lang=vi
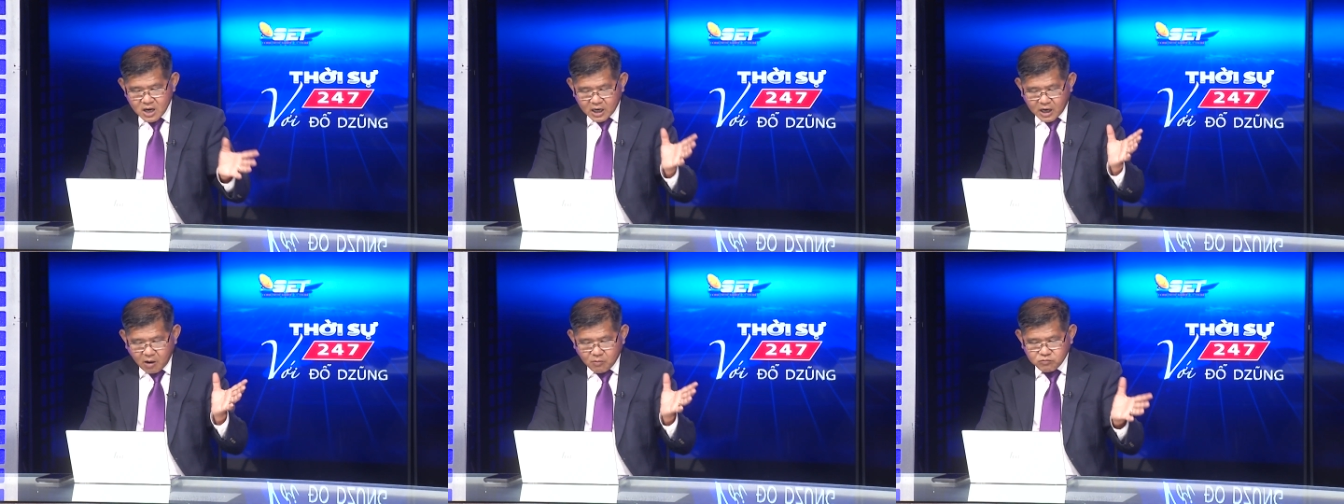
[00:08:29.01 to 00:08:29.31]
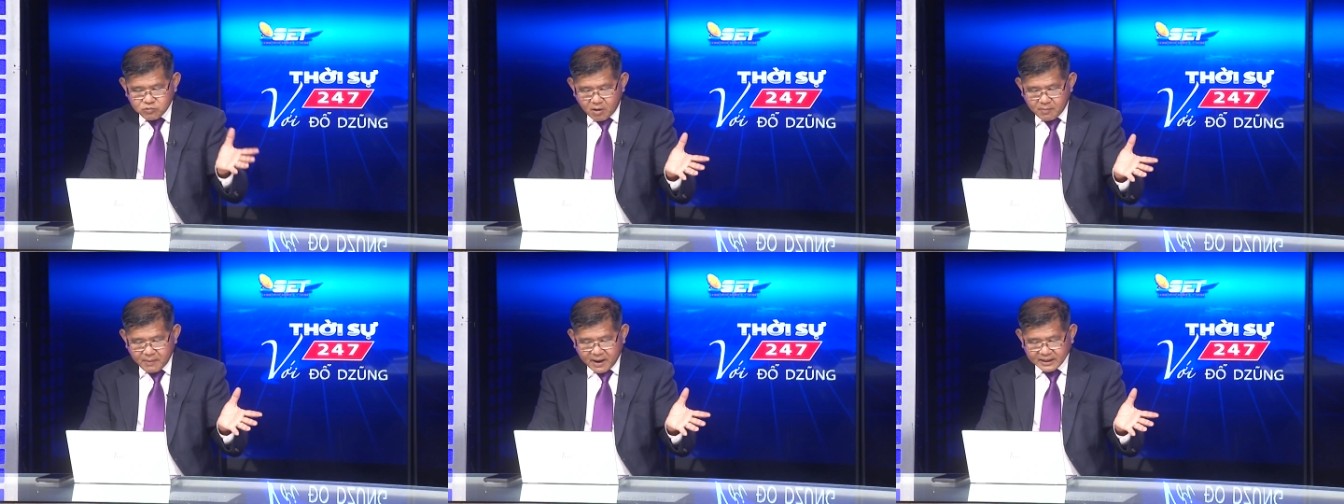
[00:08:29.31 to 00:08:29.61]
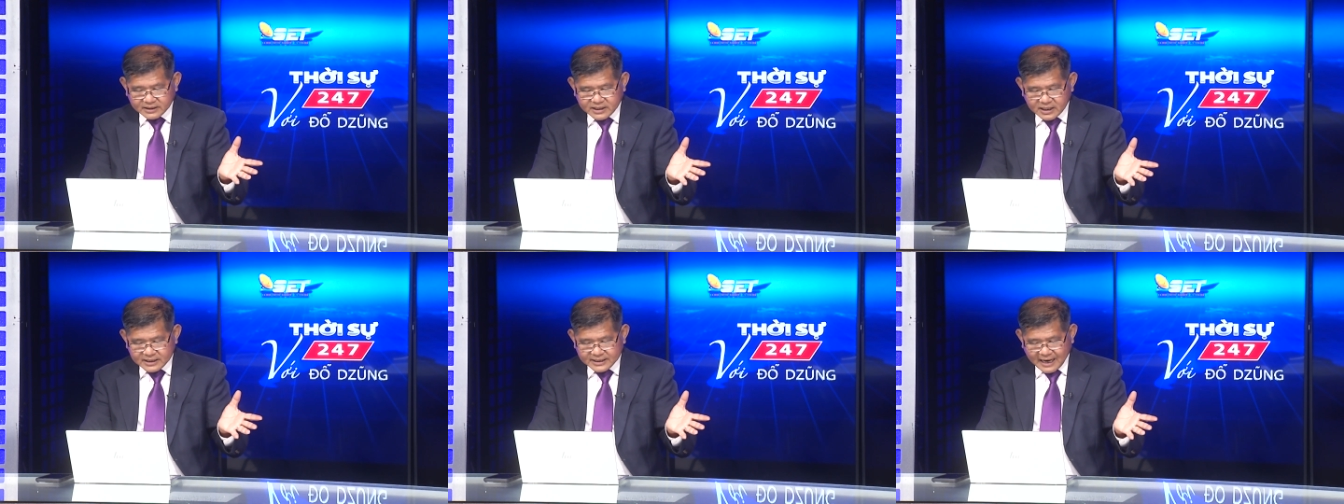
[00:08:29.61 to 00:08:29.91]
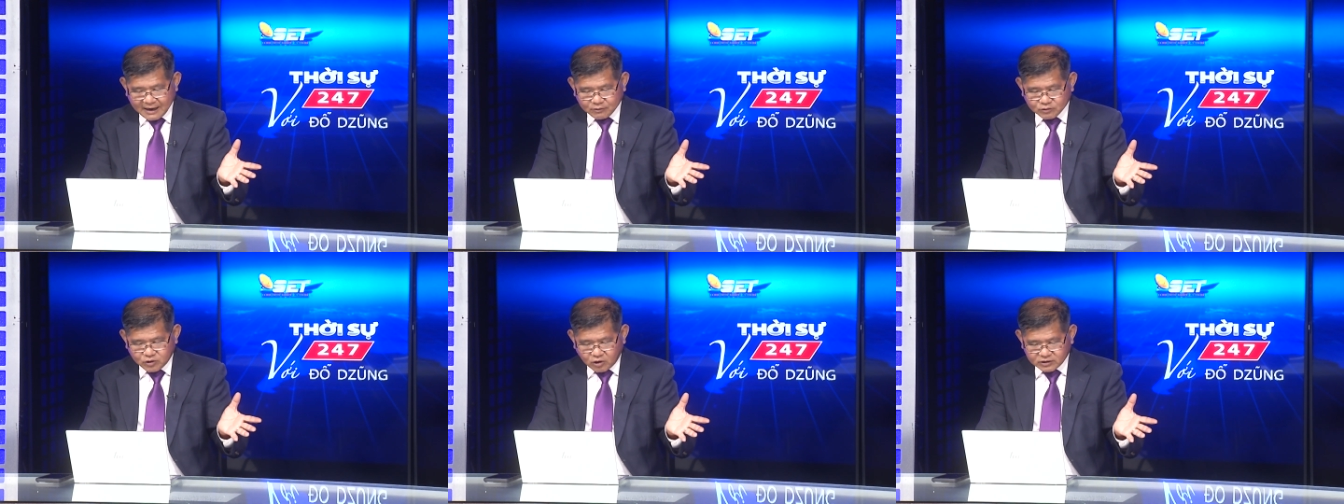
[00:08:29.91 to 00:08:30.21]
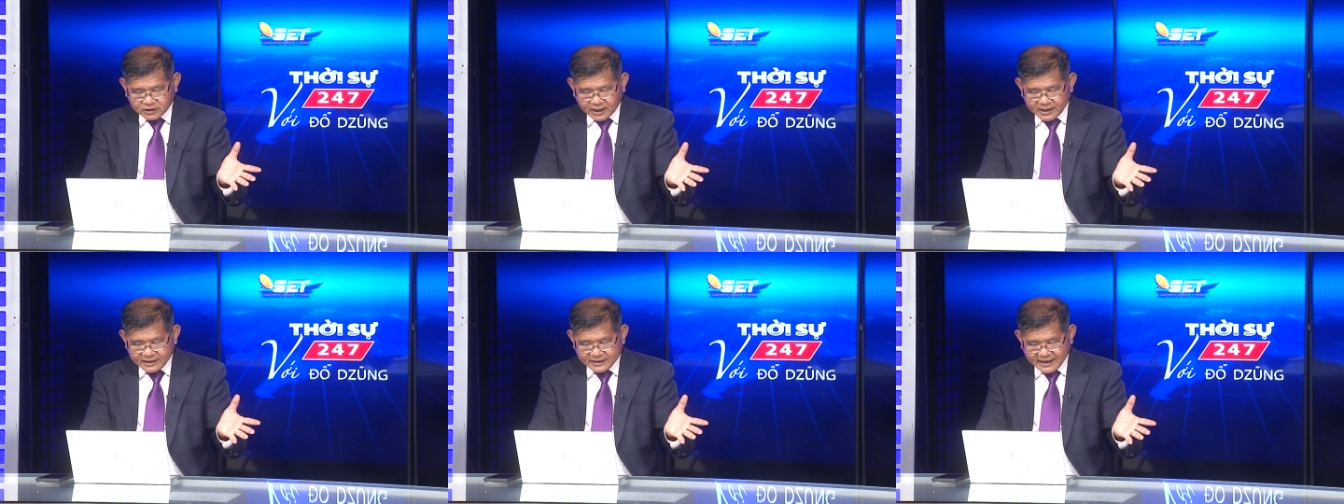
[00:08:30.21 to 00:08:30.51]
không có bằng chứng nào
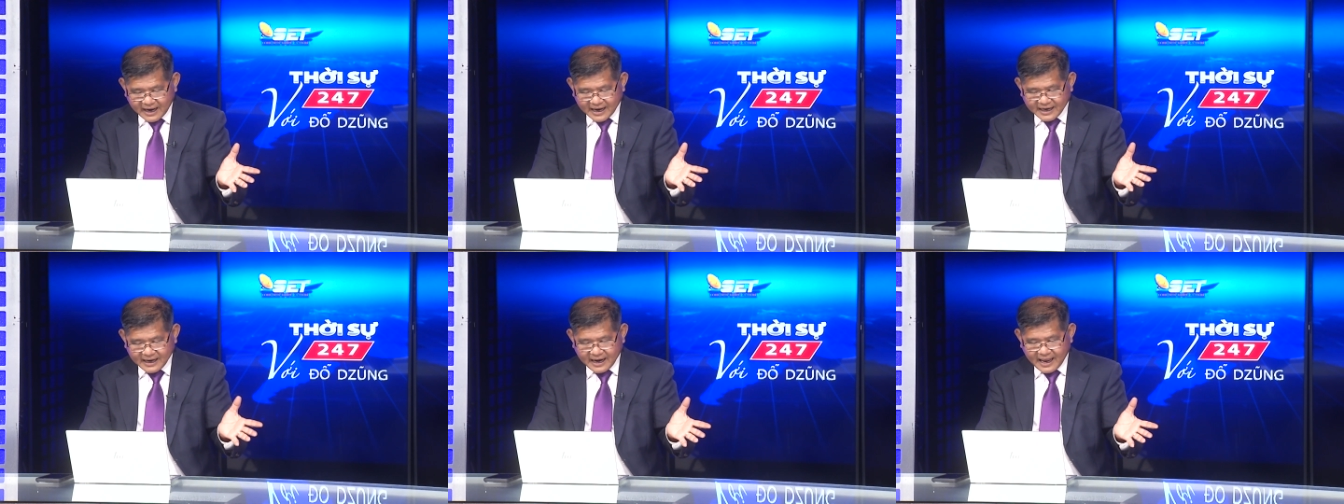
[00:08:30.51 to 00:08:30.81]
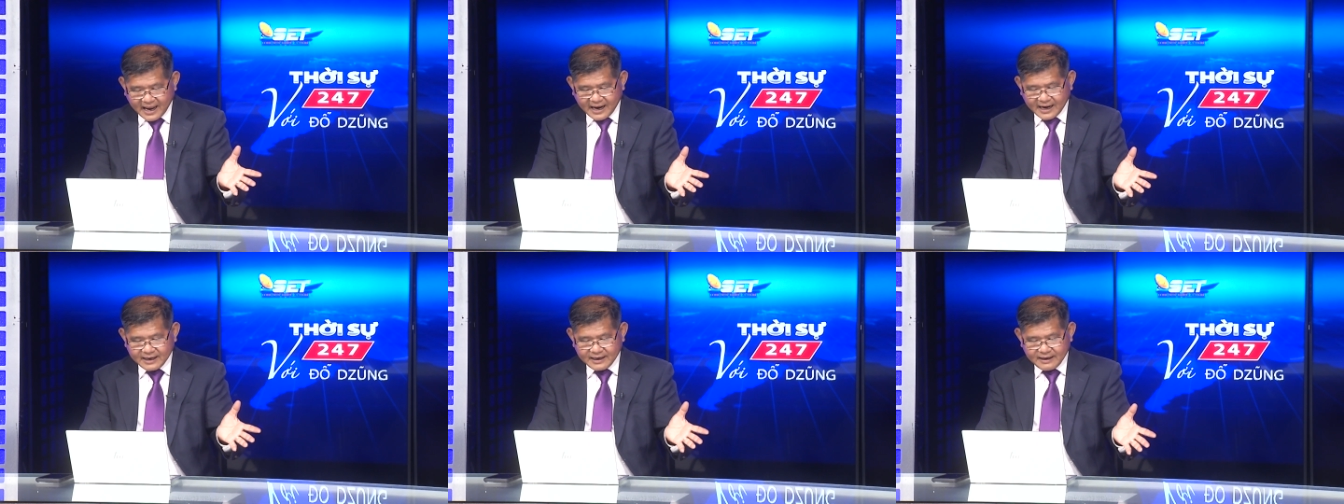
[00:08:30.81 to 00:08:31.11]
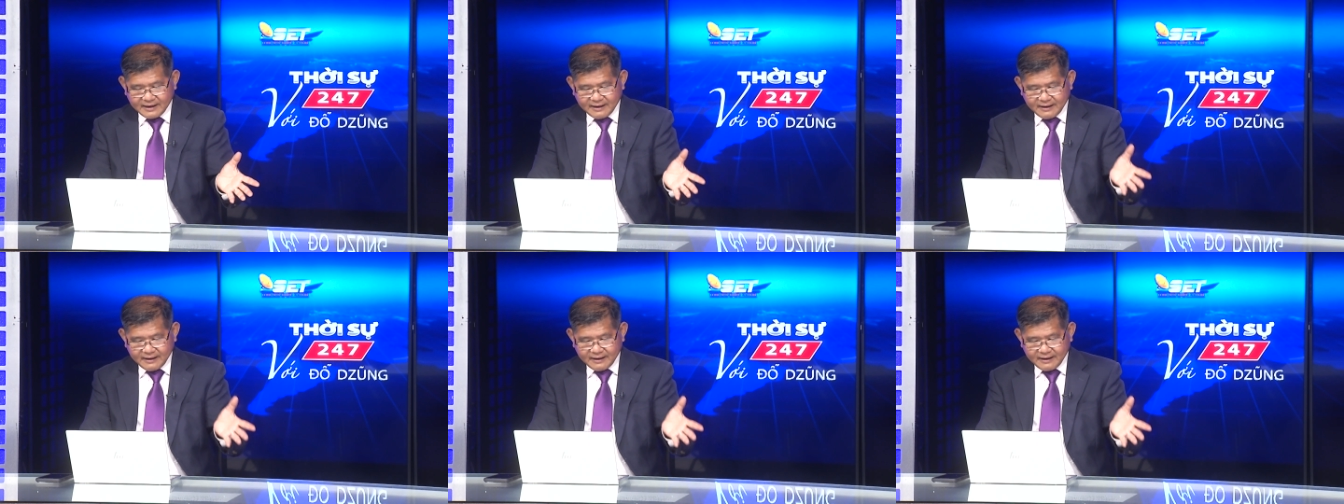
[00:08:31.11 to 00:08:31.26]
cho thấy rằng là